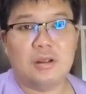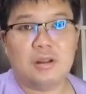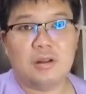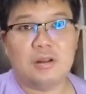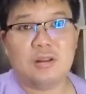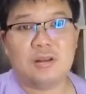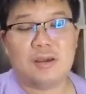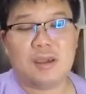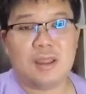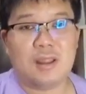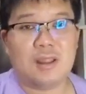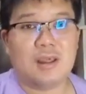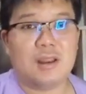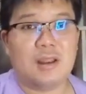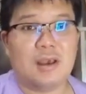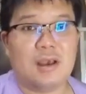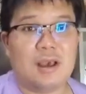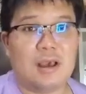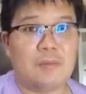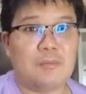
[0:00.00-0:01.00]
เทรด
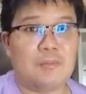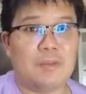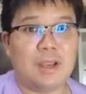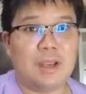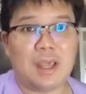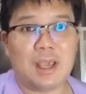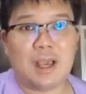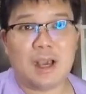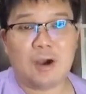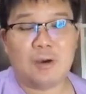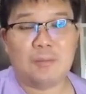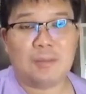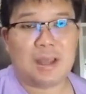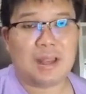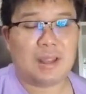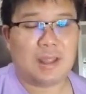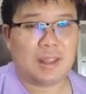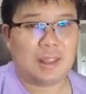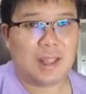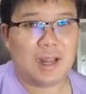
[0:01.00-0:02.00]
นะครับ ไม่ได้เข้ามา
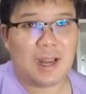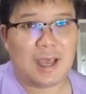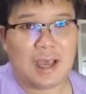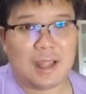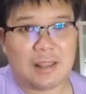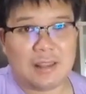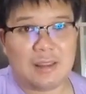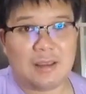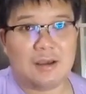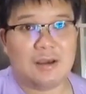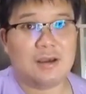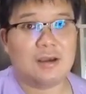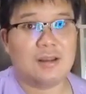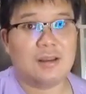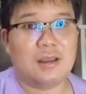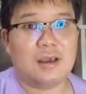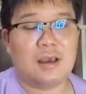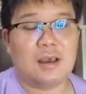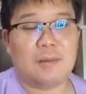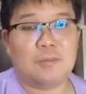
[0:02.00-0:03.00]
ในตลาดเยอะ
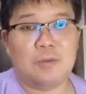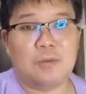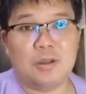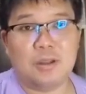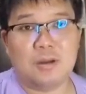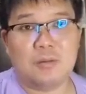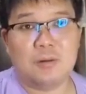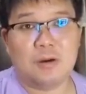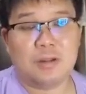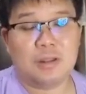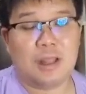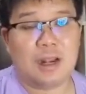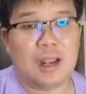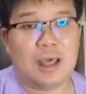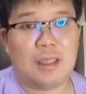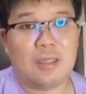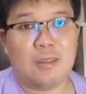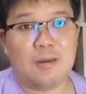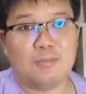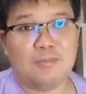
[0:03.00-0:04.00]
นะครับ โดยเฉพาะต
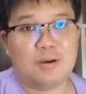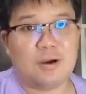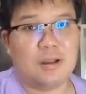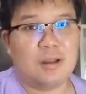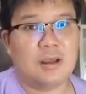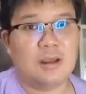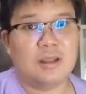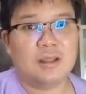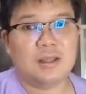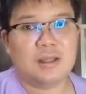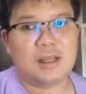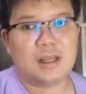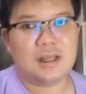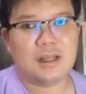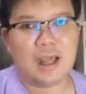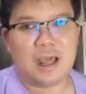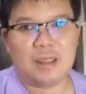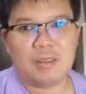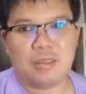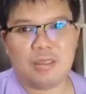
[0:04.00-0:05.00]
ลาดสปอร์ตดังนั้น
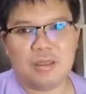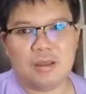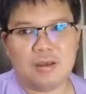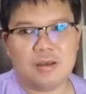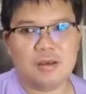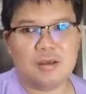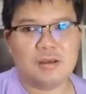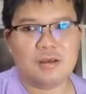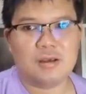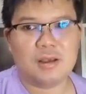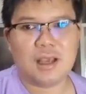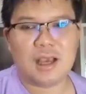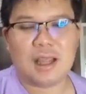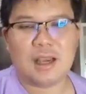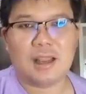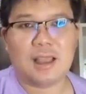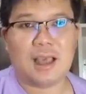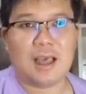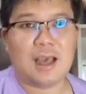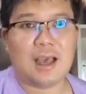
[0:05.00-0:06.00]
การซื้อกา
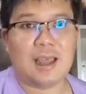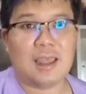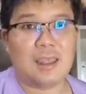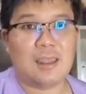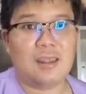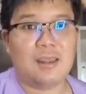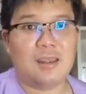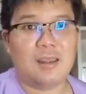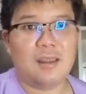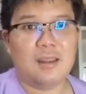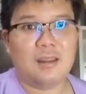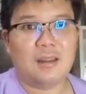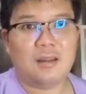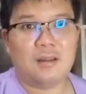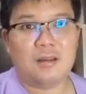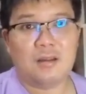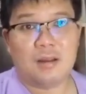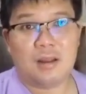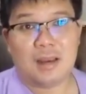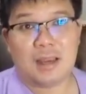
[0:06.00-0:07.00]
รขาย
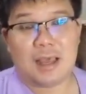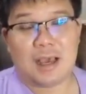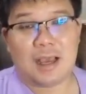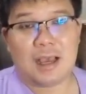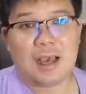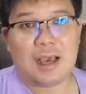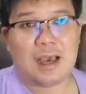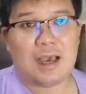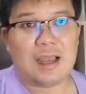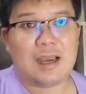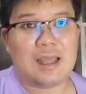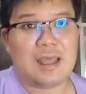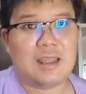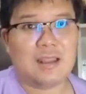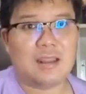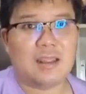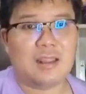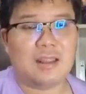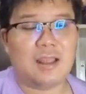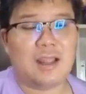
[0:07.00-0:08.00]
ราคาอะไร
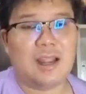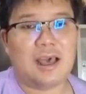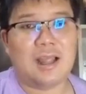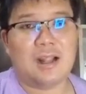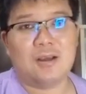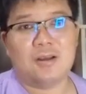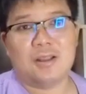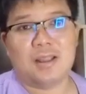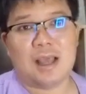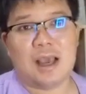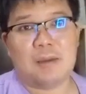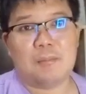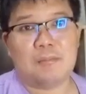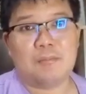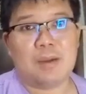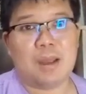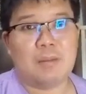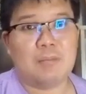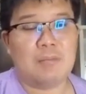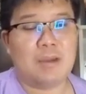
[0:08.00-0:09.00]
ในตลาดก็ตาม
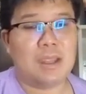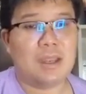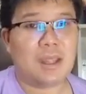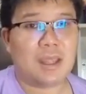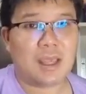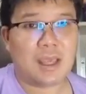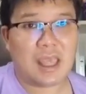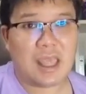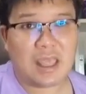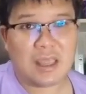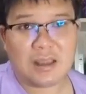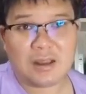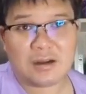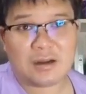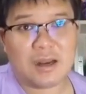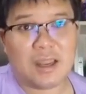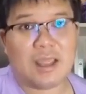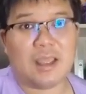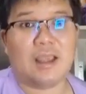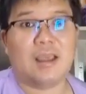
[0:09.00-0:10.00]
มันไม่ได้แข็ง
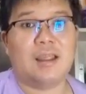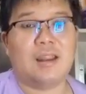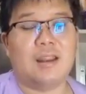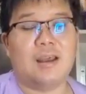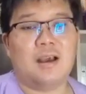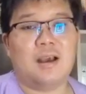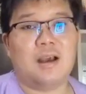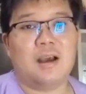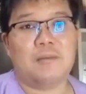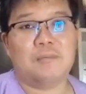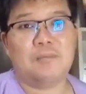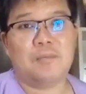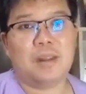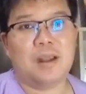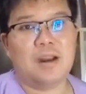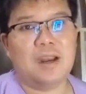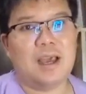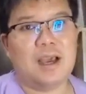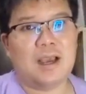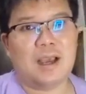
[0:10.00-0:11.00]
แกร่งนะครับ
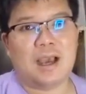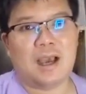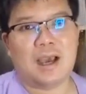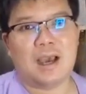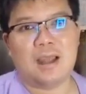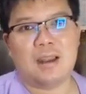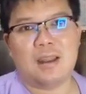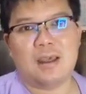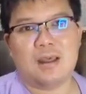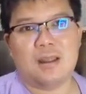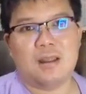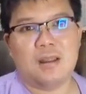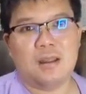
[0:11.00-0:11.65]
แล้วราคาเนี่ย